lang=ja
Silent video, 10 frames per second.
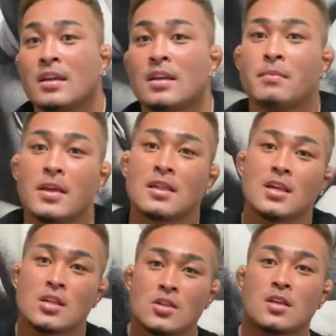
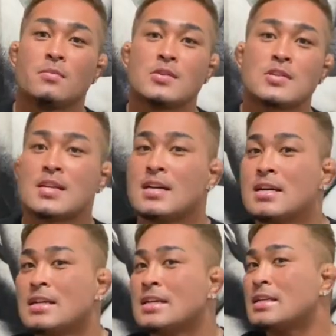イメチェンしてきました
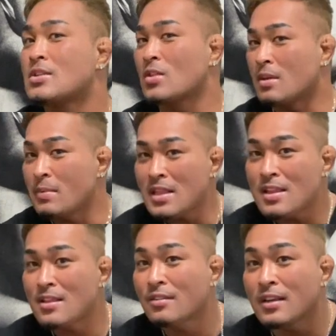ちょっとイメチェン
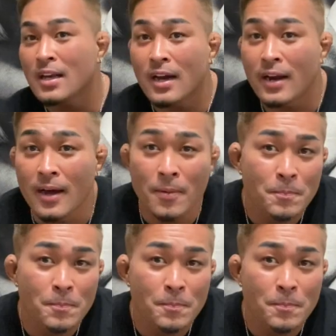しすぎたかな